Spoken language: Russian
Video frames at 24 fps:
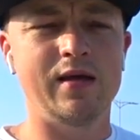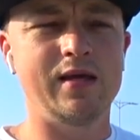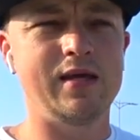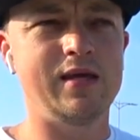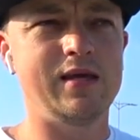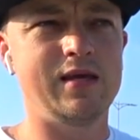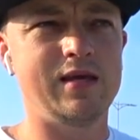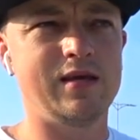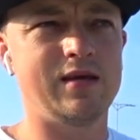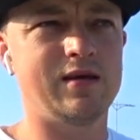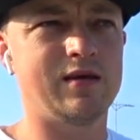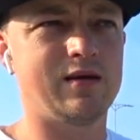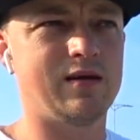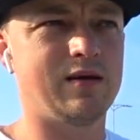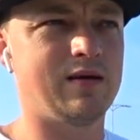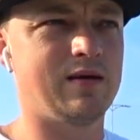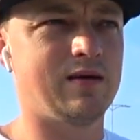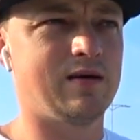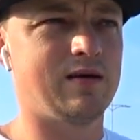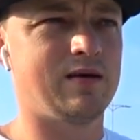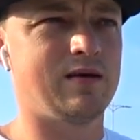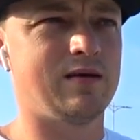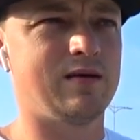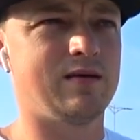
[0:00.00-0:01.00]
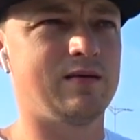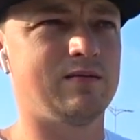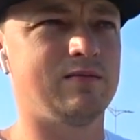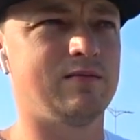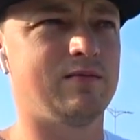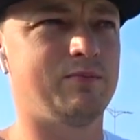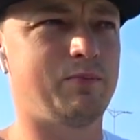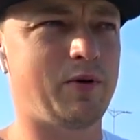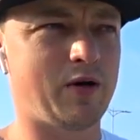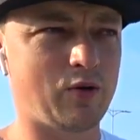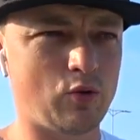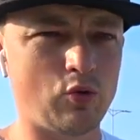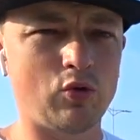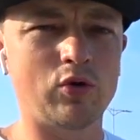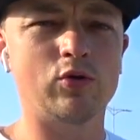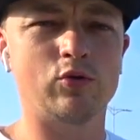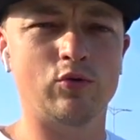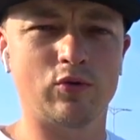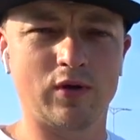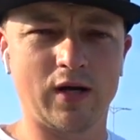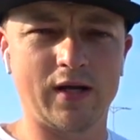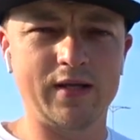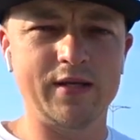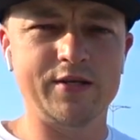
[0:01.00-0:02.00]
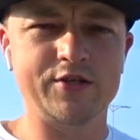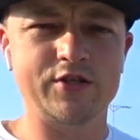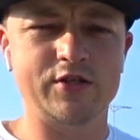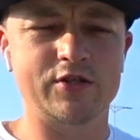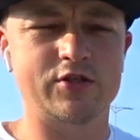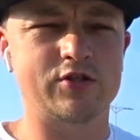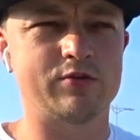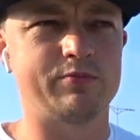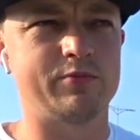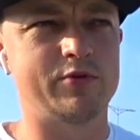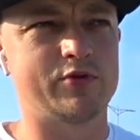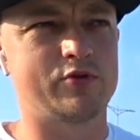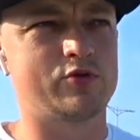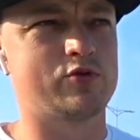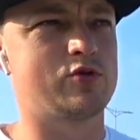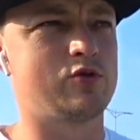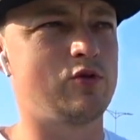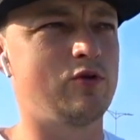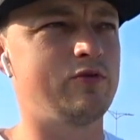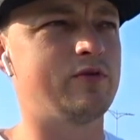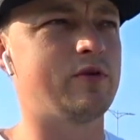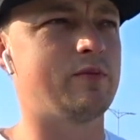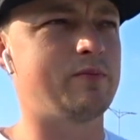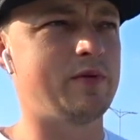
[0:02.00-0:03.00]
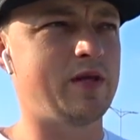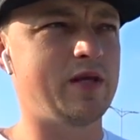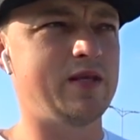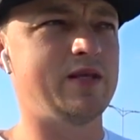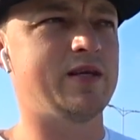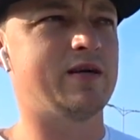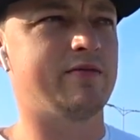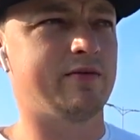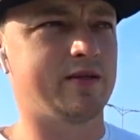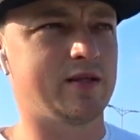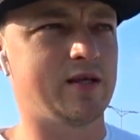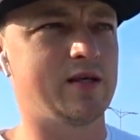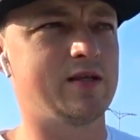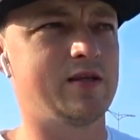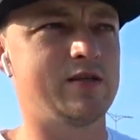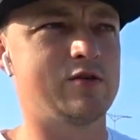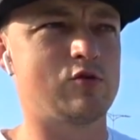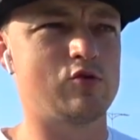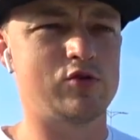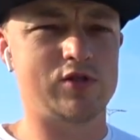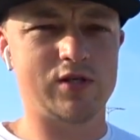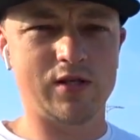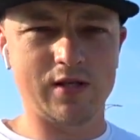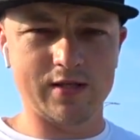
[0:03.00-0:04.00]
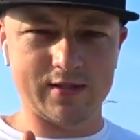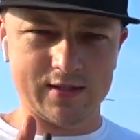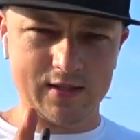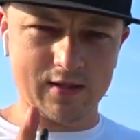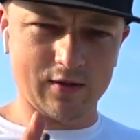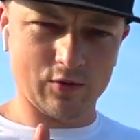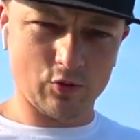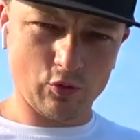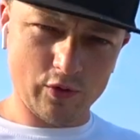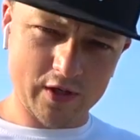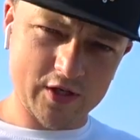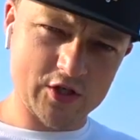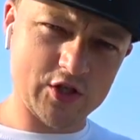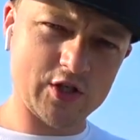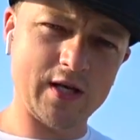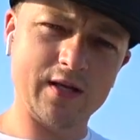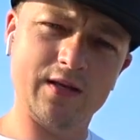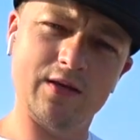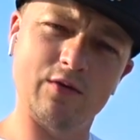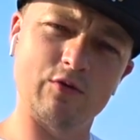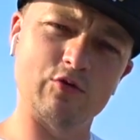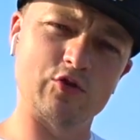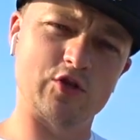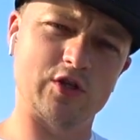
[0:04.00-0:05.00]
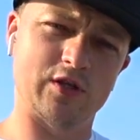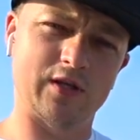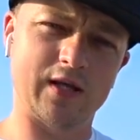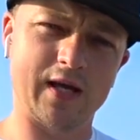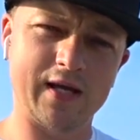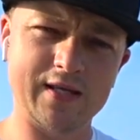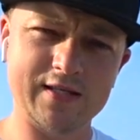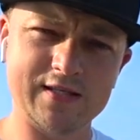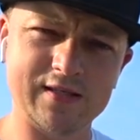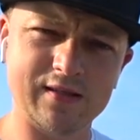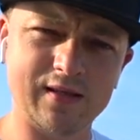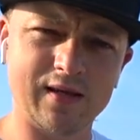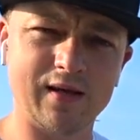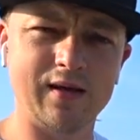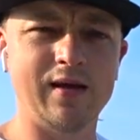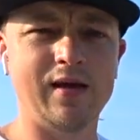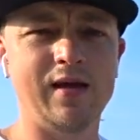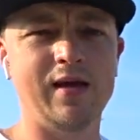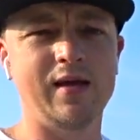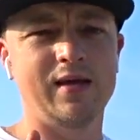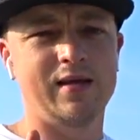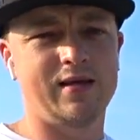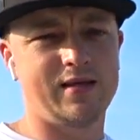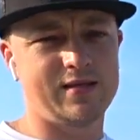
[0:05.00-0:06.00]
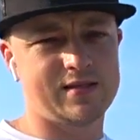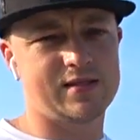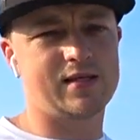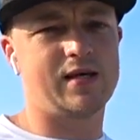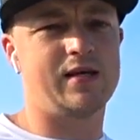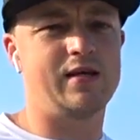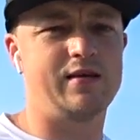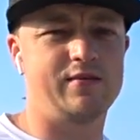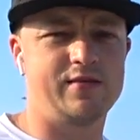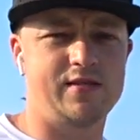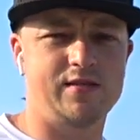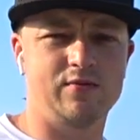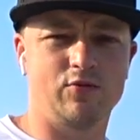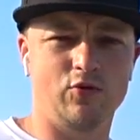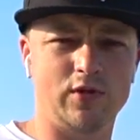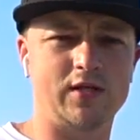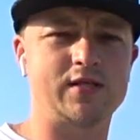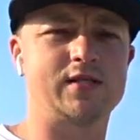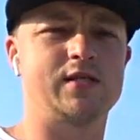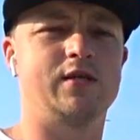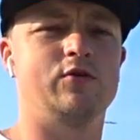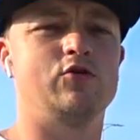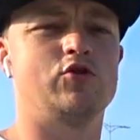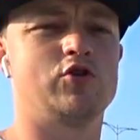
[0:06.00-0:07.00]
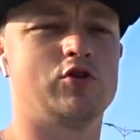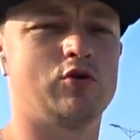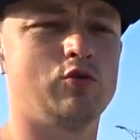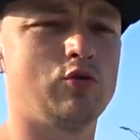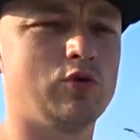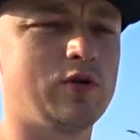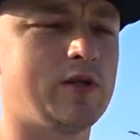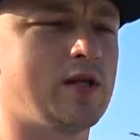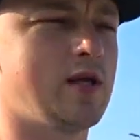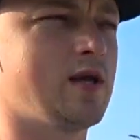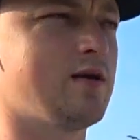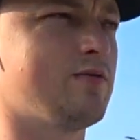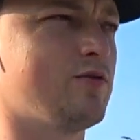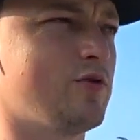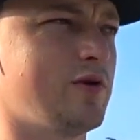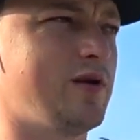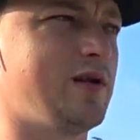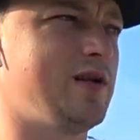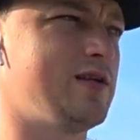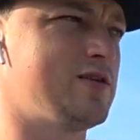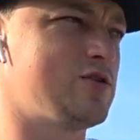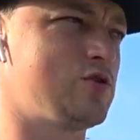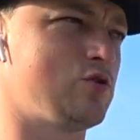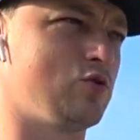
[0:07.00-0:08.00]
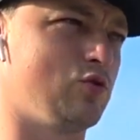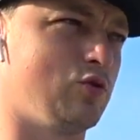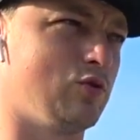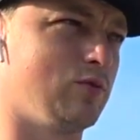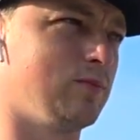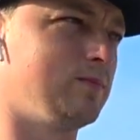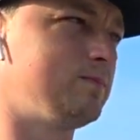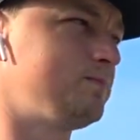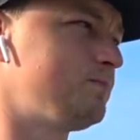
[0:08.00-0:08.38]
И э, по городу, конечно же, безусловно, мне не хватает гидроусилителя. Но решение уже найдено, и, скорее всего, на следующий год я его реализую.